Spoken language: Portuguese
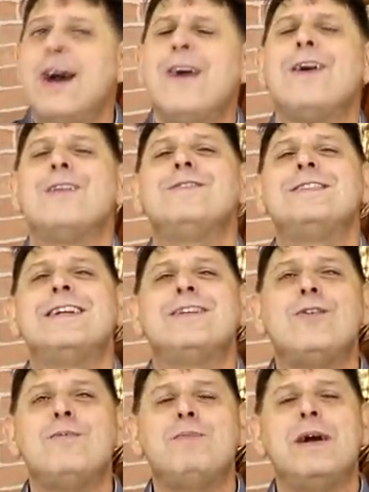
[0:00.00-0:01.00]
Agora você
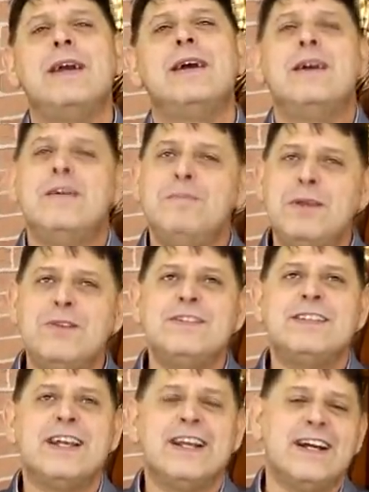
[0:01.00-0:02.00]
acompanha pelo
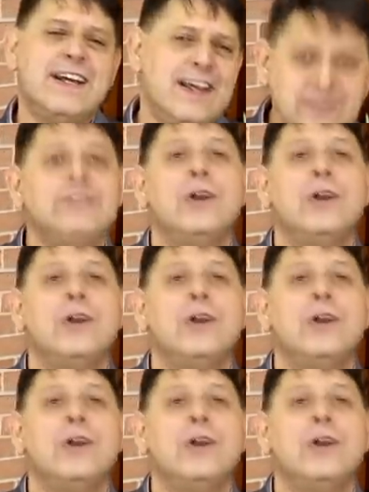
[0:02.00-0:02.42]
Instagram.